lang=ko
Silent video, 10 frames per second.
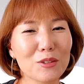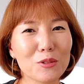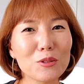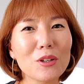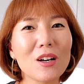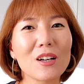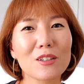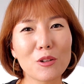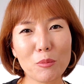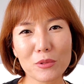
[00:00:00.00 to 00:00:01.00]
그리고
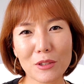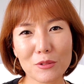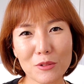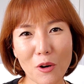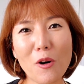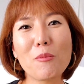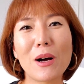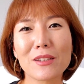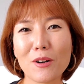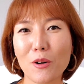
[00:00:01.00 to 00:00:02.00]
그것보다도 더 많이